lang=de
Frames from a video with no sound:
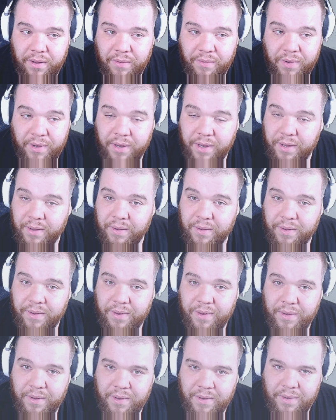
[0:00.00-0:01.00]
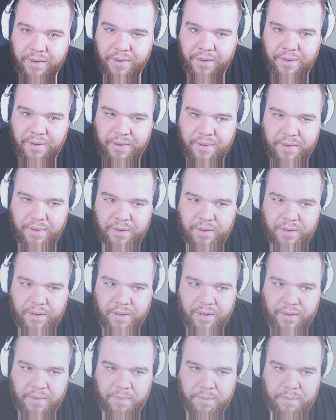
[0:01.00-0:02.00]
aber hey.
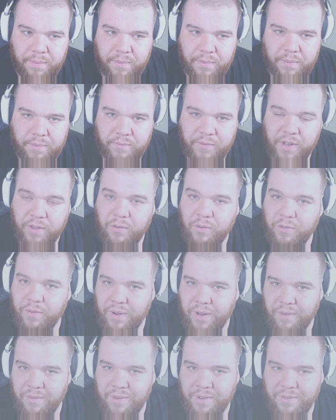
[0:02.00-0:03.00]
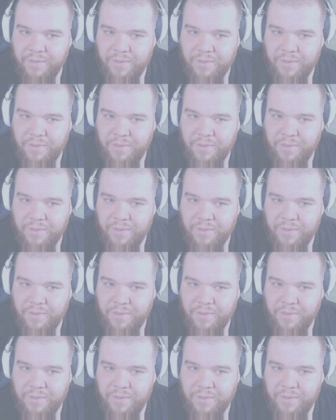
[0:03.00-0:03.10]
Ähm, Wäre zu schwer gewesen